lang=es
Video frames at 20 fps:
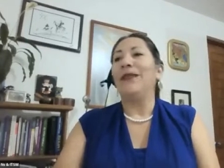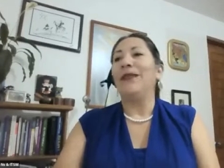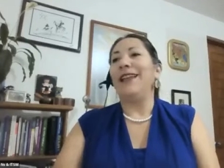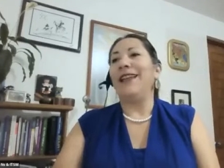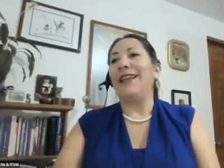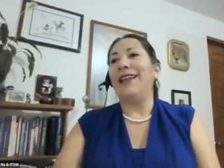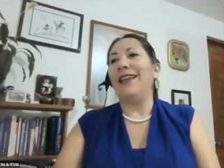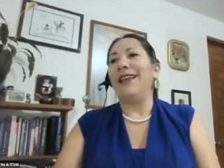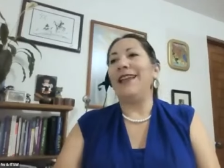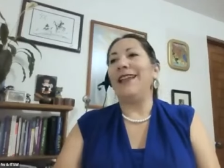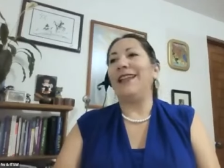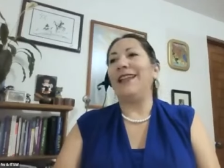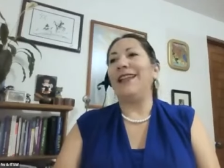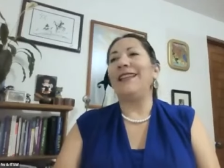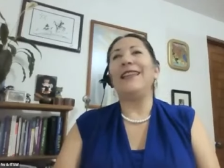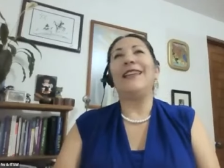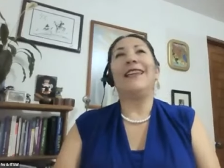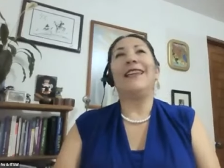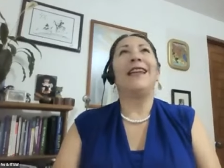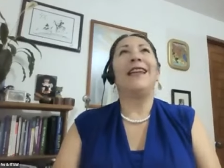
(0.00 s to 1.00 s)
Eh,
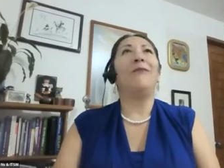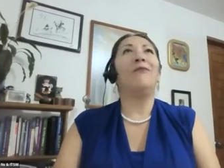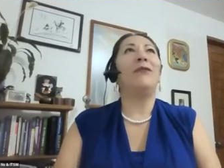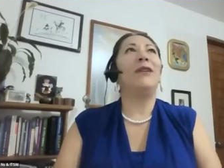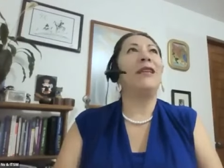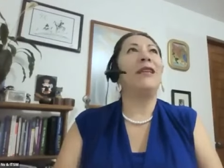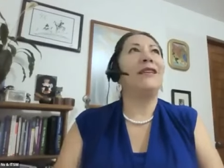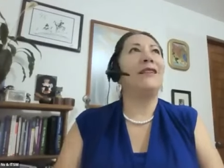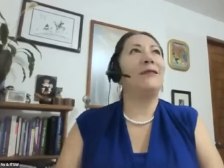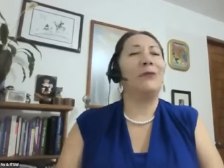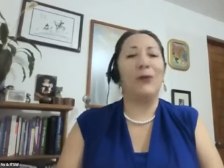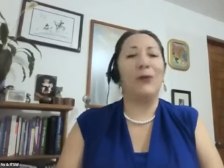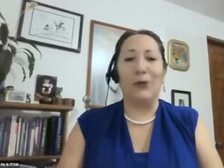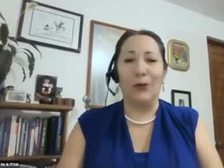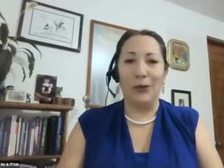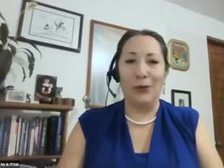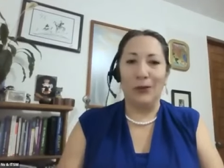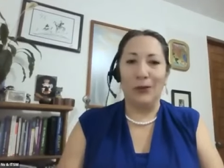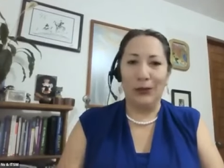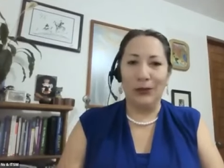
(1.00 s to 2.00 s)
le dije a mis
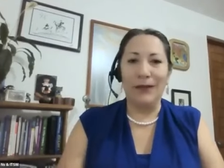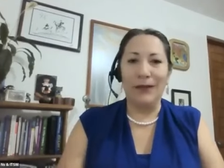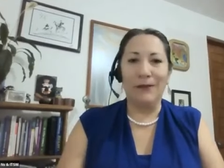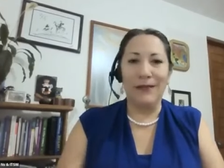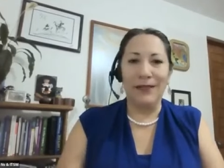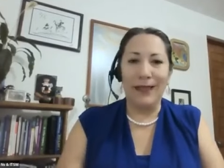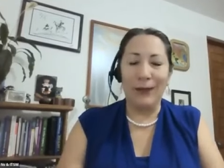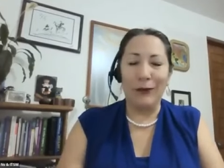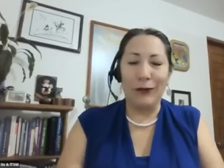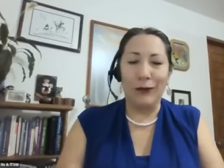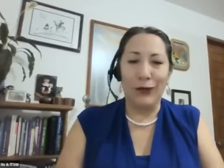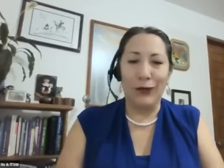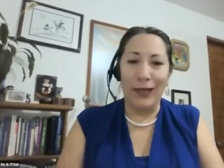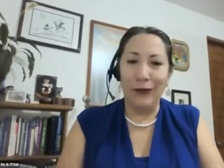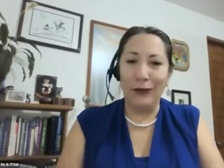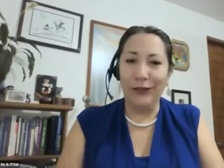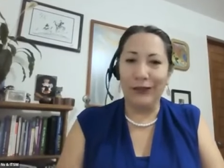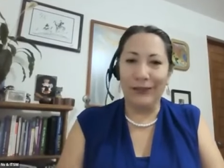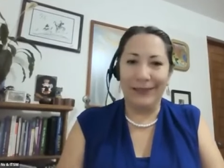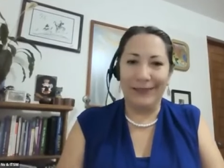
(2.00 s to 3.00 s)
grupos, a mis
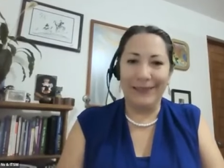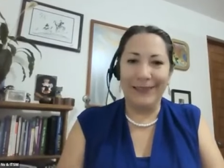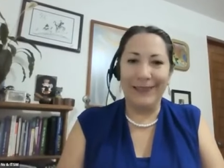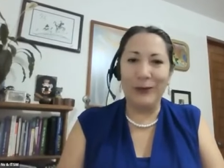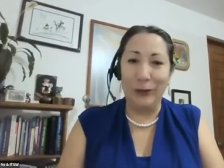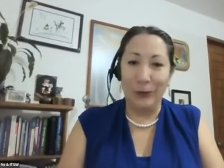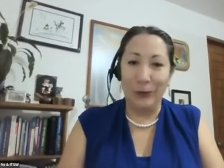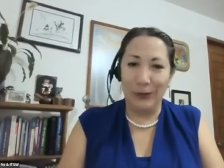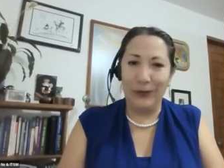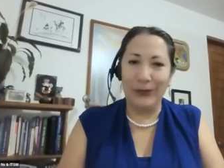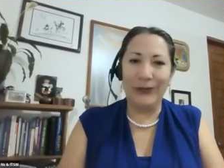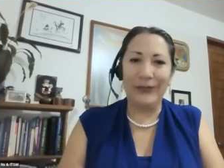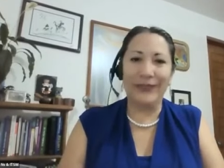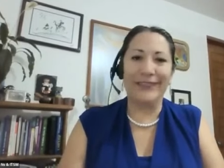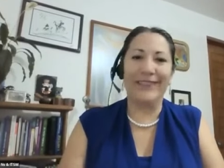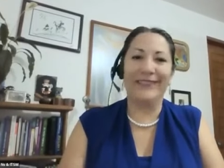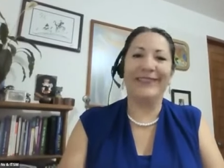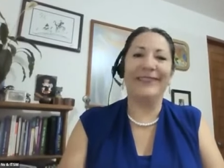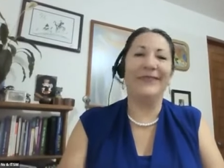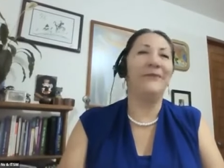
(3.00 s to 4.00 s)
adorados
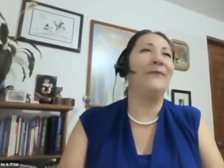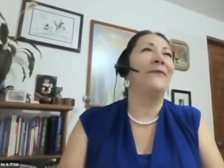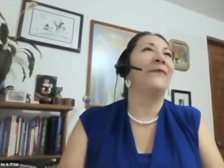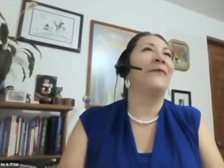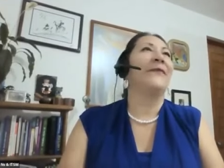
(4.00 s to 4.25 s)
grupos, ¿no?